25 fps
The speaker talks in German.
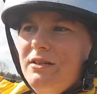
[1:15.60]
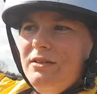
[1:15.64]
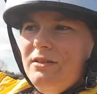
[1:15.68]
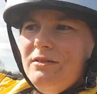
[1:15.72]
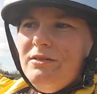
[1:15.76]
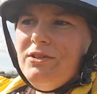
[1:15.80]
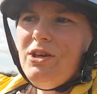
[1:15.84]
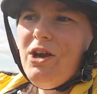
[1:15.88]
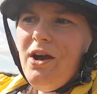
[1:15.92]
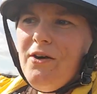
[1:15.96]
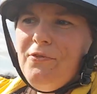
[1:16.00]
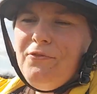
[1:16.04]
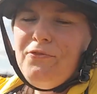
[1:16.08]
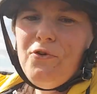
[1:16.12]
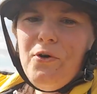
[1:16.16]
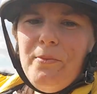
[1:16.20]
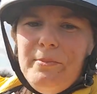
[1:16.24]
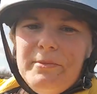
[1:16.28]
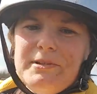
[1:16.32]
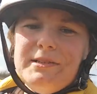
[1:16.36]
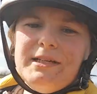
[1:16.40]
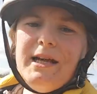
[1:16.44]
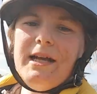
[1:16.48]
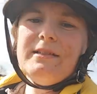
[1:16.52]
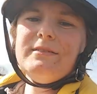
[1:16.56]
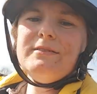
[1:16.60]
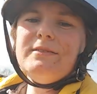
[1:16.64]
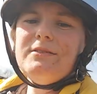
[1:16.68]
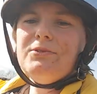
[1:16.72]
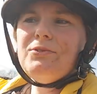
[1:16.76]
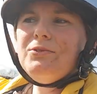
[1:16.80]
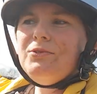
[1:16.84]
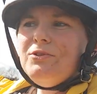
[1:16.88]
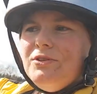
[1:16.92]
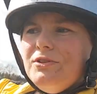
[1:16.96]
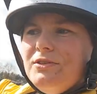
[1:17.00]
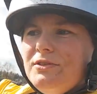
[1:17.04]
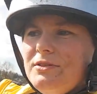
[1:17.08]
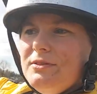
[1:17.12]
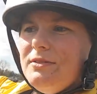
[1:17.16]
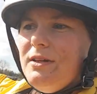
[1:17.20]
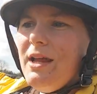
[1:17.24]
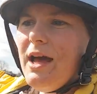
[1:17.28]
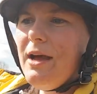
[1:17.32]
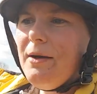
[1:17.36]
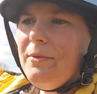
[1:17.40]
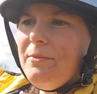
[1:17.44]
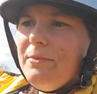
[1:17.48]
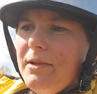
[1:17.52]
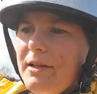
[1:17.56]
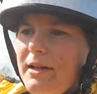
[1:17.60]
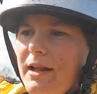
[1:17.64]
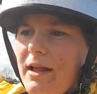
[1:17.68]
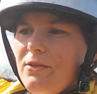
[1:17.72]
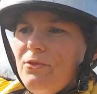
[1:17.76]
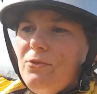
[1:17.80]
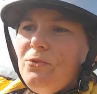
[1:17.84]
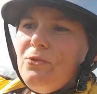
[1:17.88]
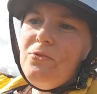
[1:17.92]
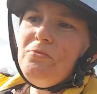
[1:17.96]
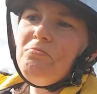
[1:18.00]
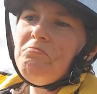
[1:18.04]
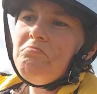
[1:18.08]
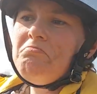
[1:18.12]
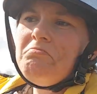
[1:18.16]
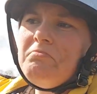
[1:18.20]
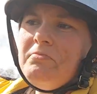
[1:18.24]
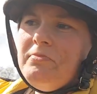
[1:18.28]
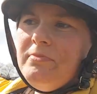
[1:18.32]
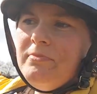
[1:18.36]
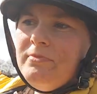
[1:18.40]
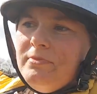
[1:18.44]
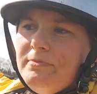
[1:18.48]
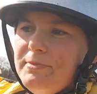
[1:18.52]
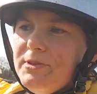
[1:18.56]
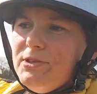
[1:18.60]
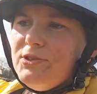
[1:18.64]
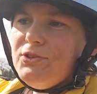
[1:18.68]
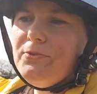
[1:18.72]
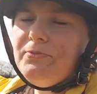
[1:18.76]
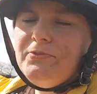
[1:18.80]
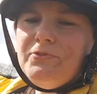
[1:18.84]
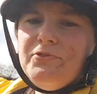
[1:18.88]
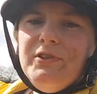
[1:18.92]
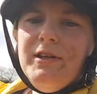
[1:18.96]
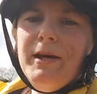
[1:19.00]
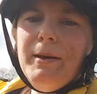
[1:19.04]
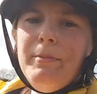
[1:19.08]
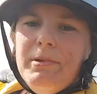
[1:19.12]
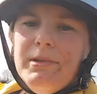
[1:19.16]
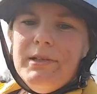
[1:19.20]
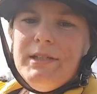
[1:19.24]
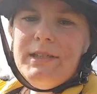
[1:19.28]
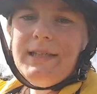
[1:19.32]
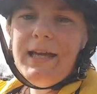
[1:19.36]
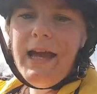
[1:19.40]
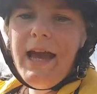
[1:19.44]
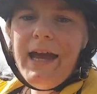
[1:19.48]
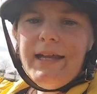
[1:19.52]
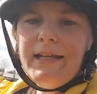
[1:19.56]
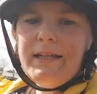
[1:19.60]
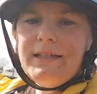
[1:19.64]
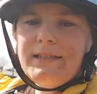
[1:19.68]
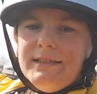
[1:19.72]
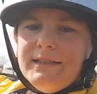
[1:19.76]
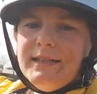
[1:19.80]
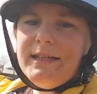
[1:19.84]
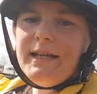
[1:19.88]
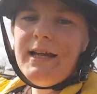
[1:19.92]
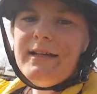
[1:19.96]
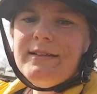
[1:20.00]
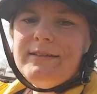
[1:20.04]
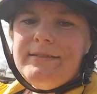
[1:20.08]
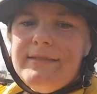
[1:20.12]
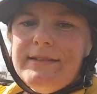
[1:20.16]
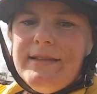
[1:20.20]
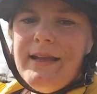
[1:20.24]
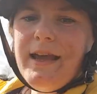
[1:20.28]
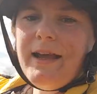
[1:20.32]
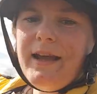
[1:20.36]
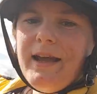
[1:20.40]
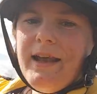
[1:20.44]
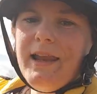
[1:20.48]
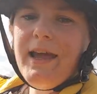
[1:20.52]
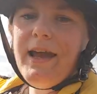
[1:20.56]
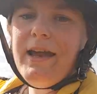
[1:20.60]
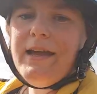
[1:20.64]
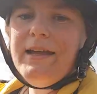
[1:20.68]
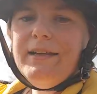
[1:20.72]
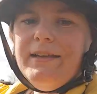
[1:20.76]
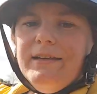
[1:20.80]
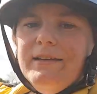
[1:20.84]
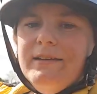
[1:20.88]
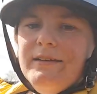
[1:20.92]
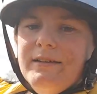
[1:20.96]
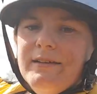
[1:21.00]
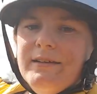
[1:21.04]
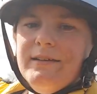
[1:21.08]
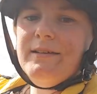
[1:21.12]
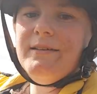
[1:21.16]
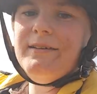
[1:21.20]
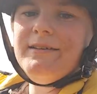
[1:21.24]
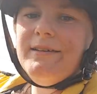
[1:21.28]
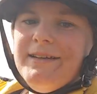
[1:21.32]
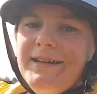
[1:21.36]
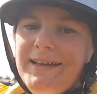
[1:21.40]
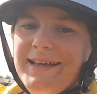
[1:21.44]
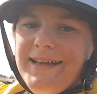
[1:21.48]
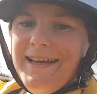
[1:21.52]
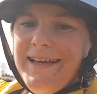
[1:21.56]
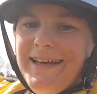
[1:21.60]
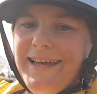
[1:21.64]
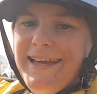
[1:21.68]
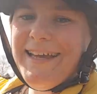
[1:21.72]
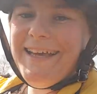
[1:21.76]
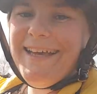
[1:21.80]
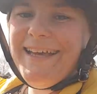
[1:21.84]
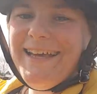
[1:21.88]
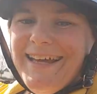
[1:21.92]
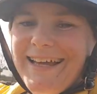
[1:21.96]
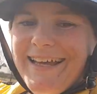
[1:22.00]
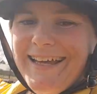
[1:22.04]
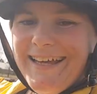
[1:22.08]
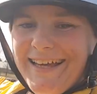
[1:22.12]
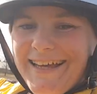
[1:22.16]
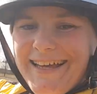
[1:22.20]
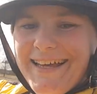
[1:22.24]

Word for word: ja, vormittags und nachmittags, also bis um vier bin ich eigentlich den ganzen Tag alleine.